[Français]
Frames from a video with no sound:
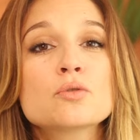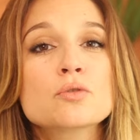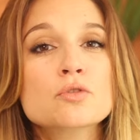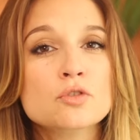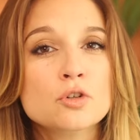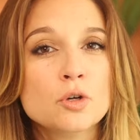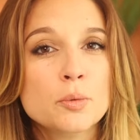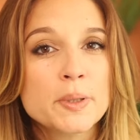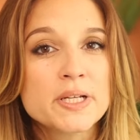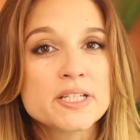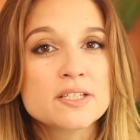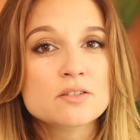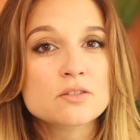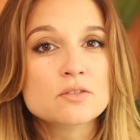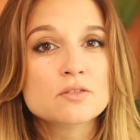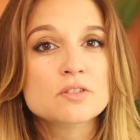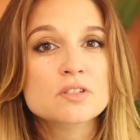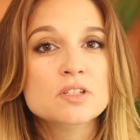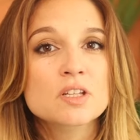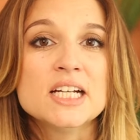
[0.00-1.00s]
toujours pas
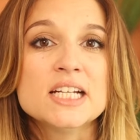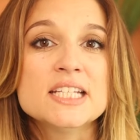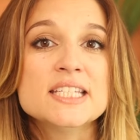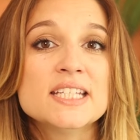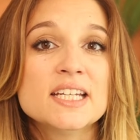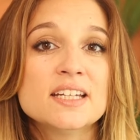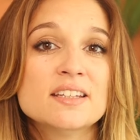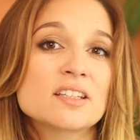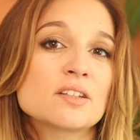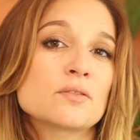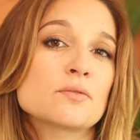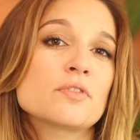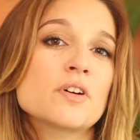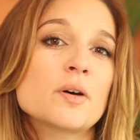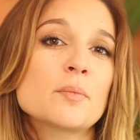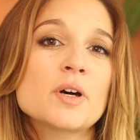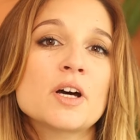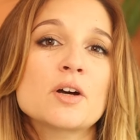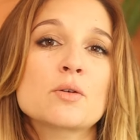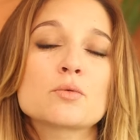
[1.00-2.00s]
sens, car certaines
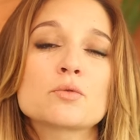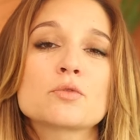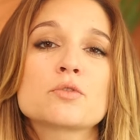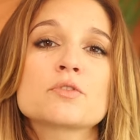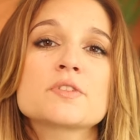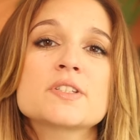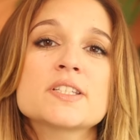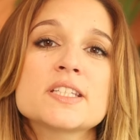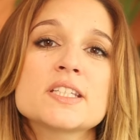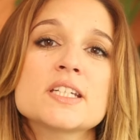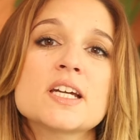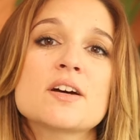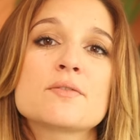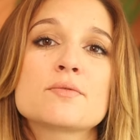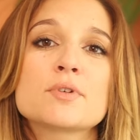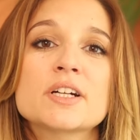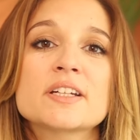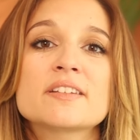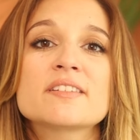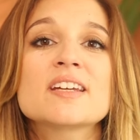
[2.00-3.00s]
femmes racontent aussi
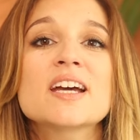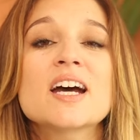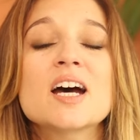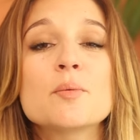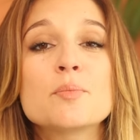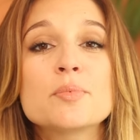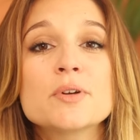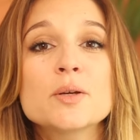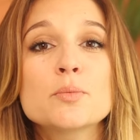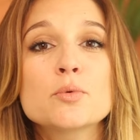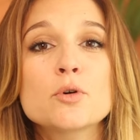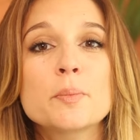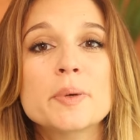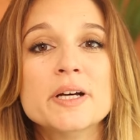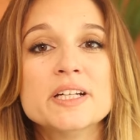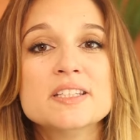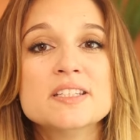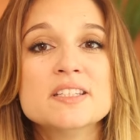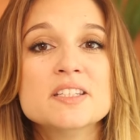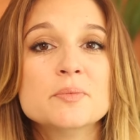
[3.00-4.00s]
avoir été appelées pour
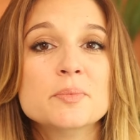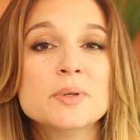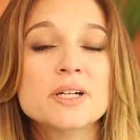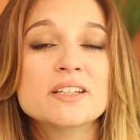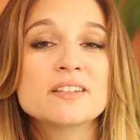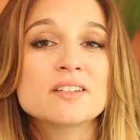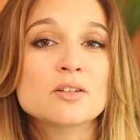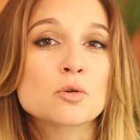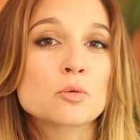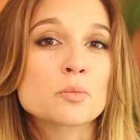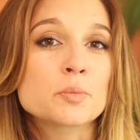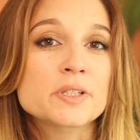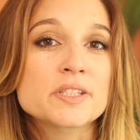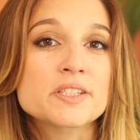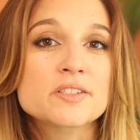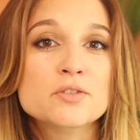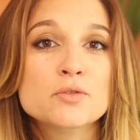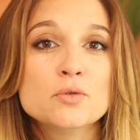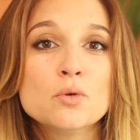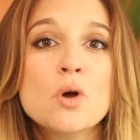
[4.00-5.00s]
participer à des
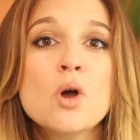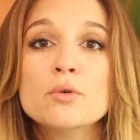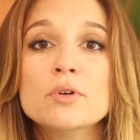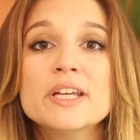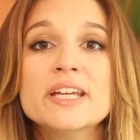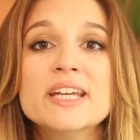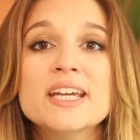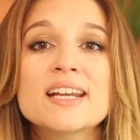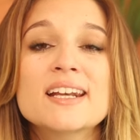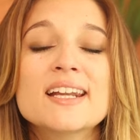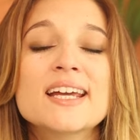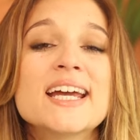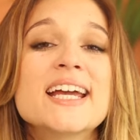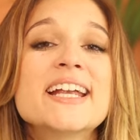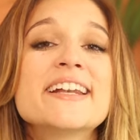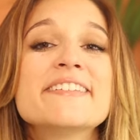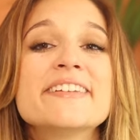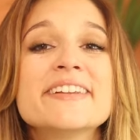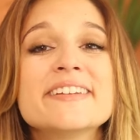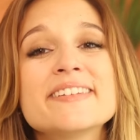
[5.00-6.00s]
compétitions pour lesquelles
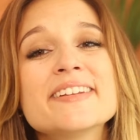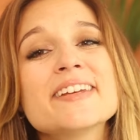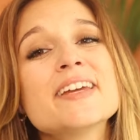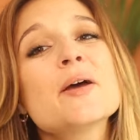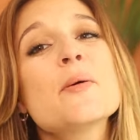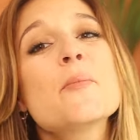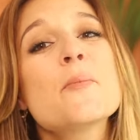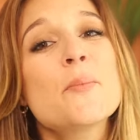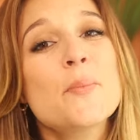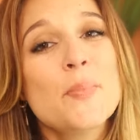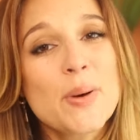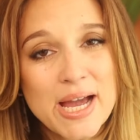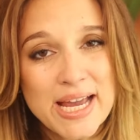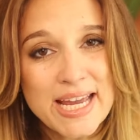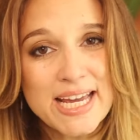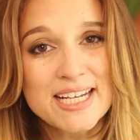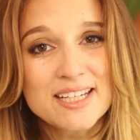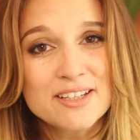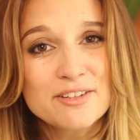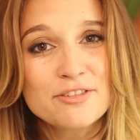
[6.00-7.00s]
elles n'étaient pas
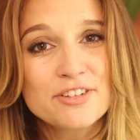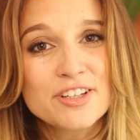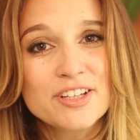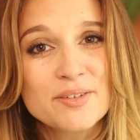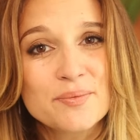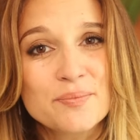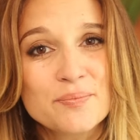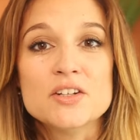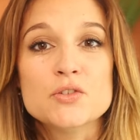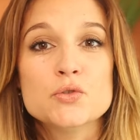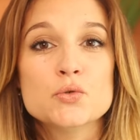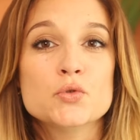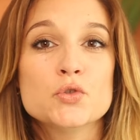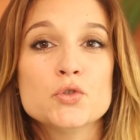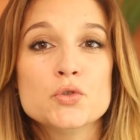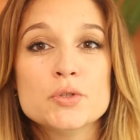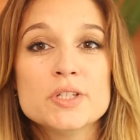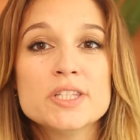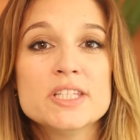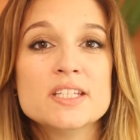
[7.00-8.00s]
qualifiées et elles ont
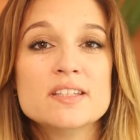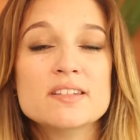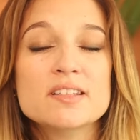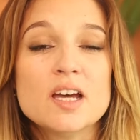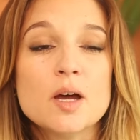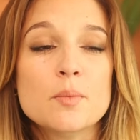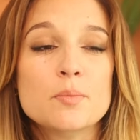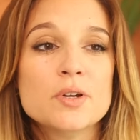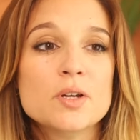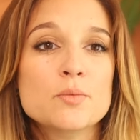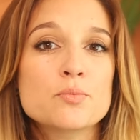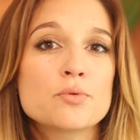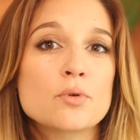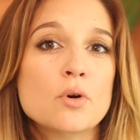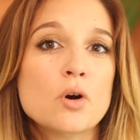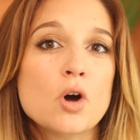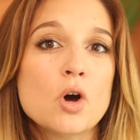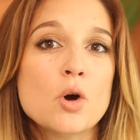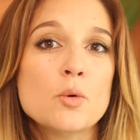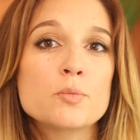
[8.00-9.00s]
juste été appelées
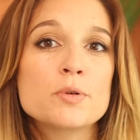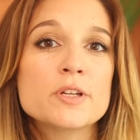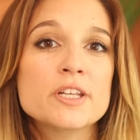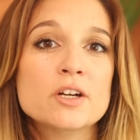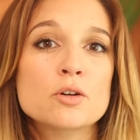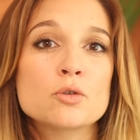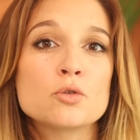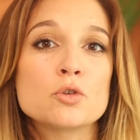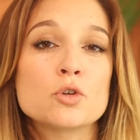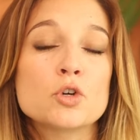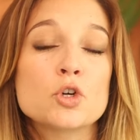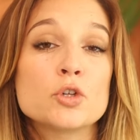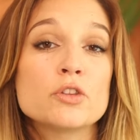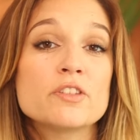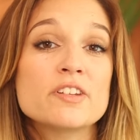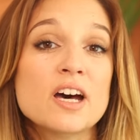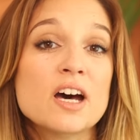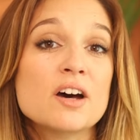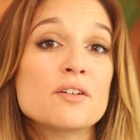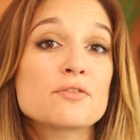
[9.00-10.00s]
pour remplir le
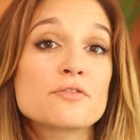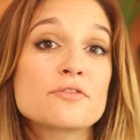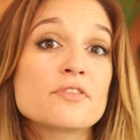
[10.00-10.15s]
quota